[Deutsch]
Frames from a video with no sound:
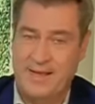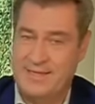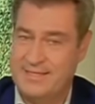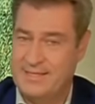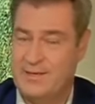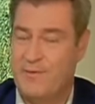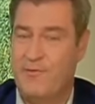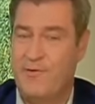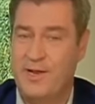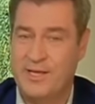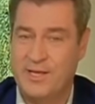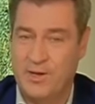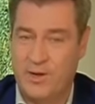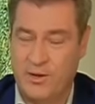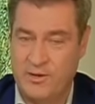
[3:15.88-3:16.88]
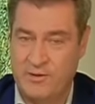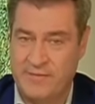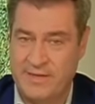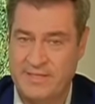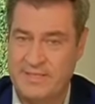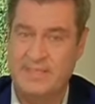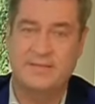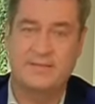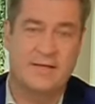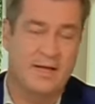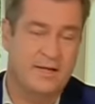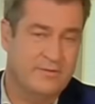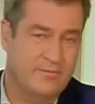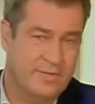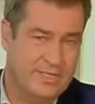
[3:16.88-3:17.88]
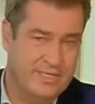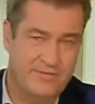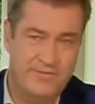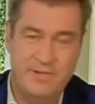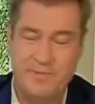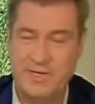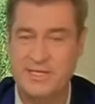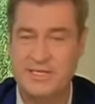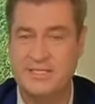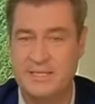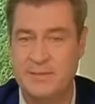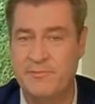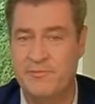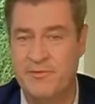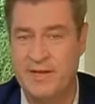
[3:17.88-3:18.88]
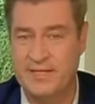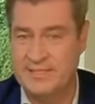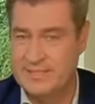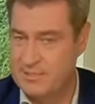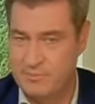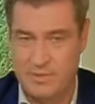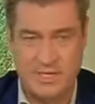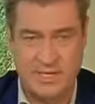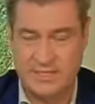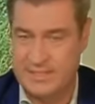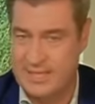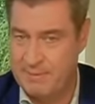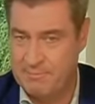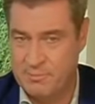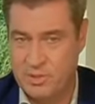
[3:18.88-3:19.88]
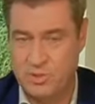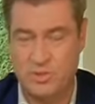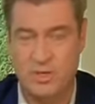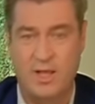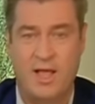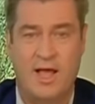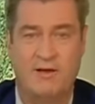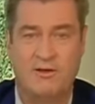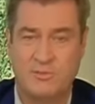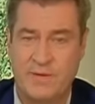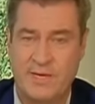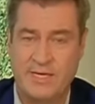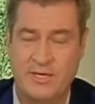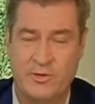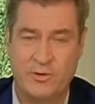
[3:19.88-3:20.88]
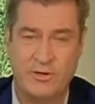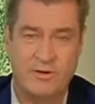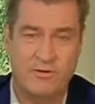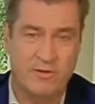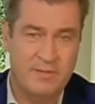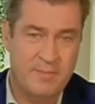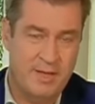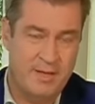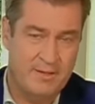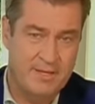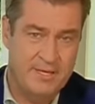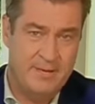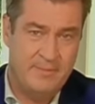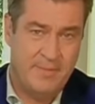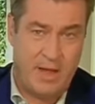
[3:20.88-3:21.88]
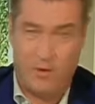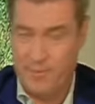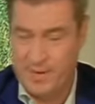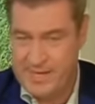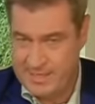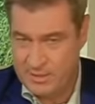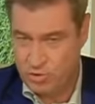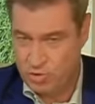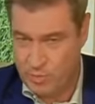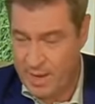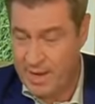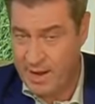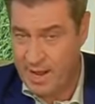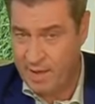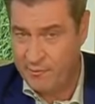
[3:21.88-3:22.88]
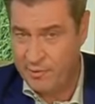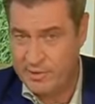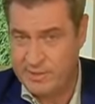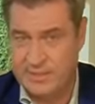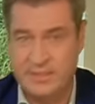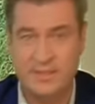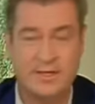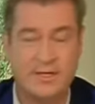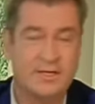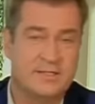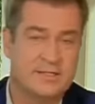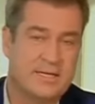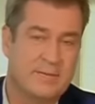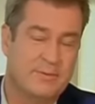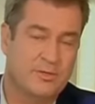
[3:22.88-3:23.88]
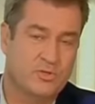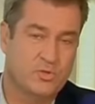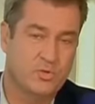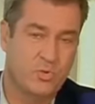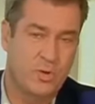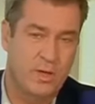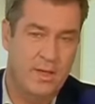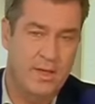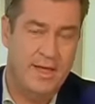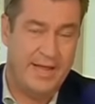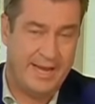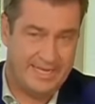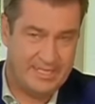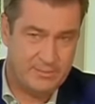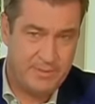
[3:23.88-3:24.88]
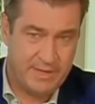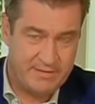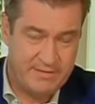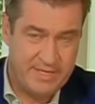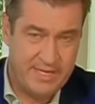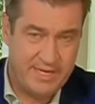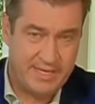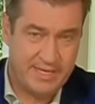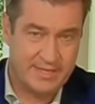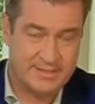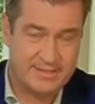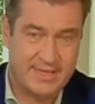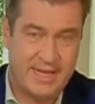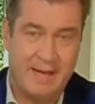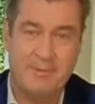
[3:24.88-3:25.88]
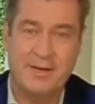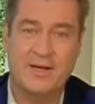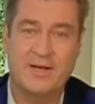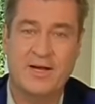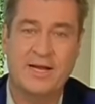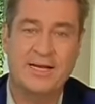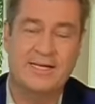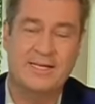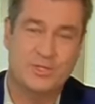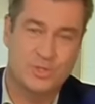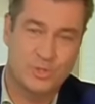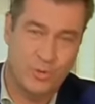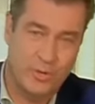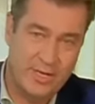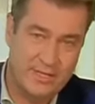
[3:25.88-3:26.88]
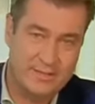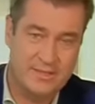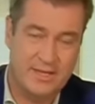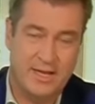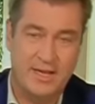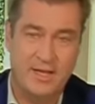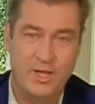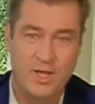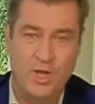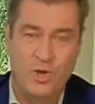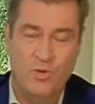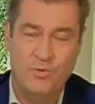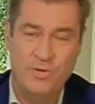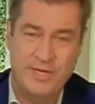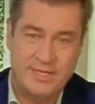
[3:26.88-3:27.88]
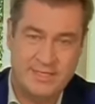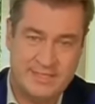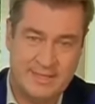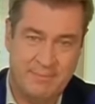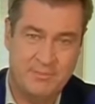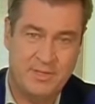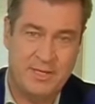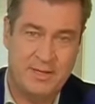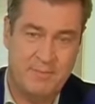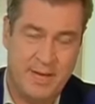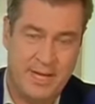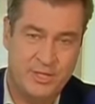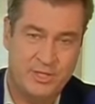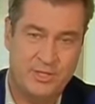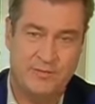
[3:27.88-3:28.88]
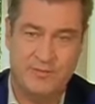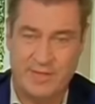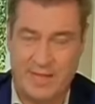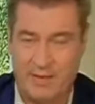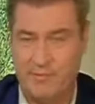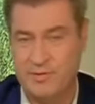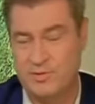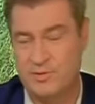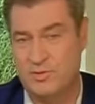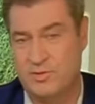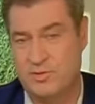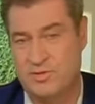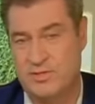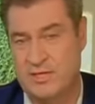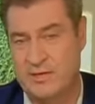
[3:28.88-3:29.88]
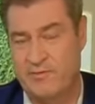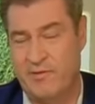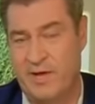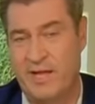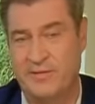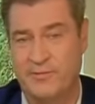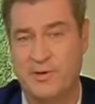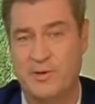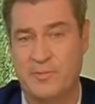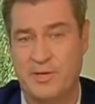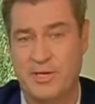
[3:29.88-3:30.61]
es ist ja völlig in Ordnung. Wenn Sie jetzt sagen würden, ich will mich nicht impfen lassen, ich bin da skeptisch, aus welchen Gründen auch immer, auch wenn ich es schwer nachvollziehen kann, das gebe ich zu, respektiere ich es. Aber dann kann nicht der Steuerzahler und die gesamte Gemeinschaft dafür sozusagen die Verantwortung